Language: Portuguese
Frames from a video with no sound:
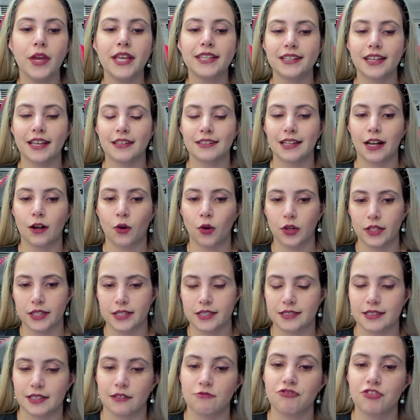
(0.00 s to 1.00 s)
item da
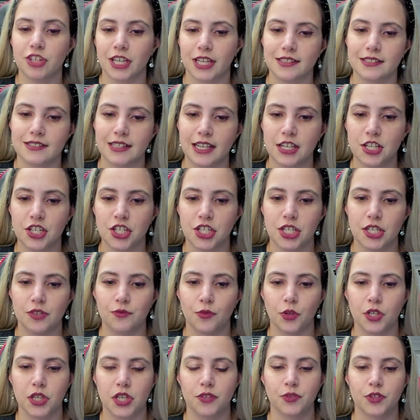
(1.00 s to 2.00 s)
coleção de Resident
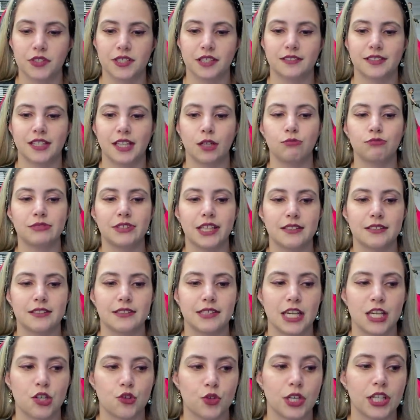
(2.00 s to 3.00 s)
Evil que você tem um
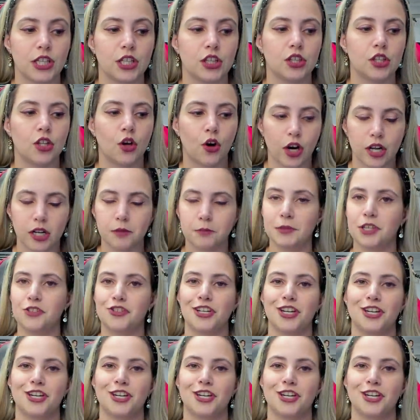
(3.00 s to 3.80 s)
desejo enorme de